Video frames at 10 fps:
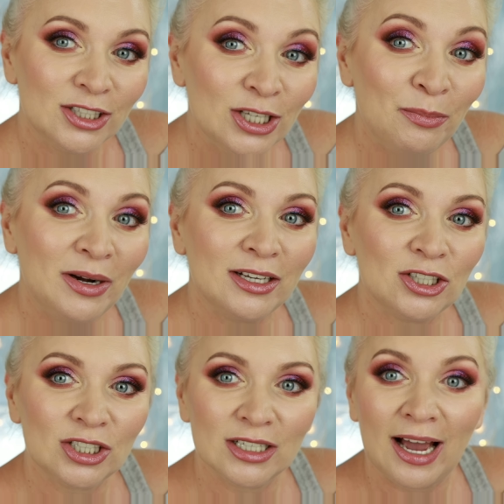
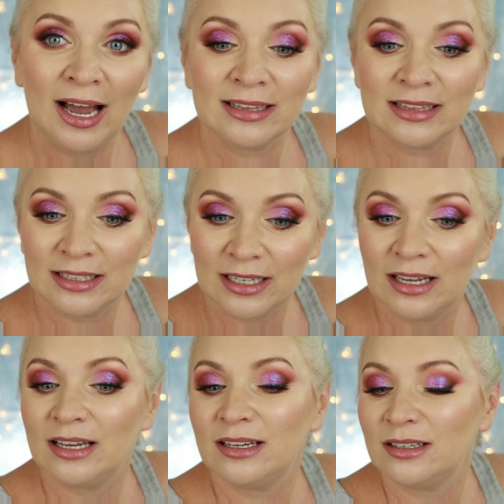cieplejszy, a
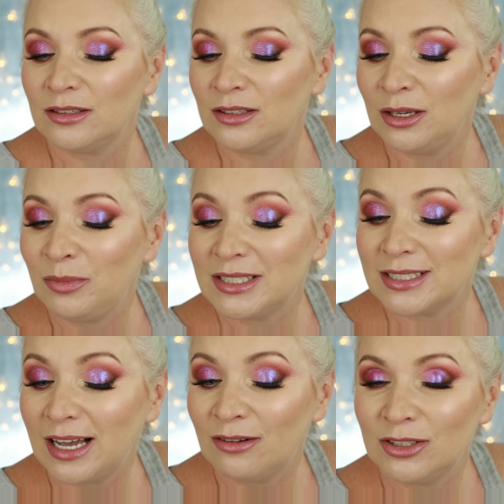te
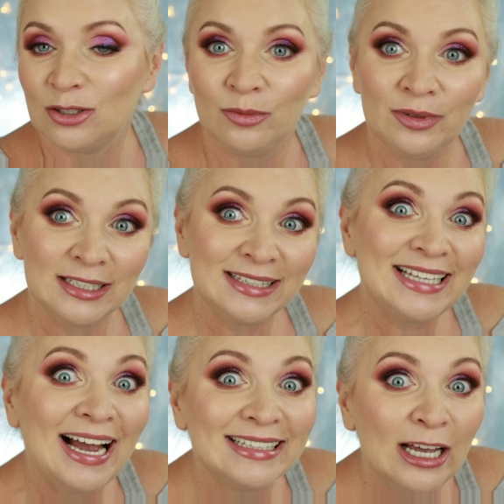niebieskawe drobiny
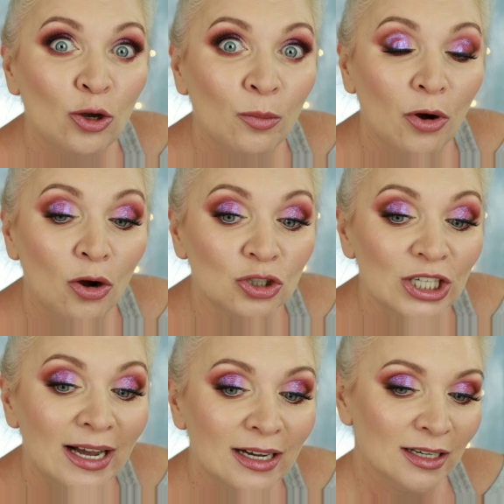tak dają po
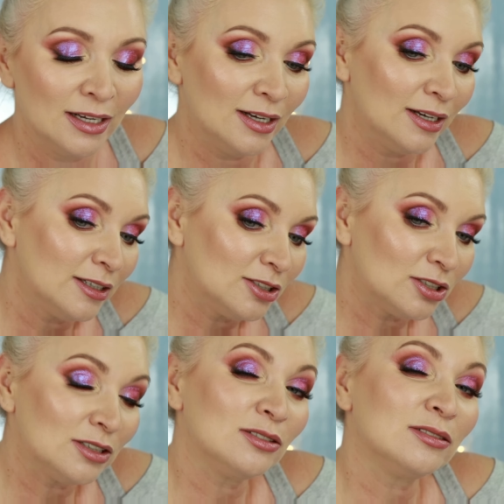oczach,
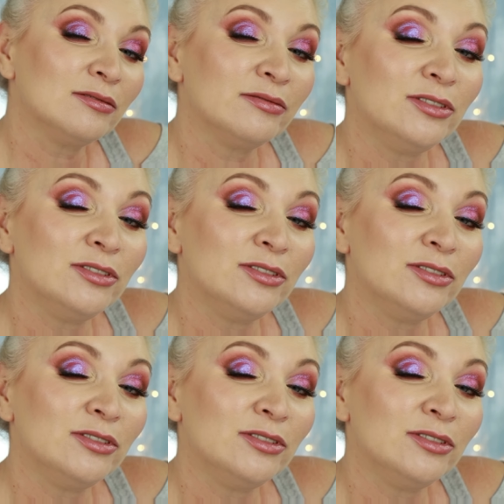że no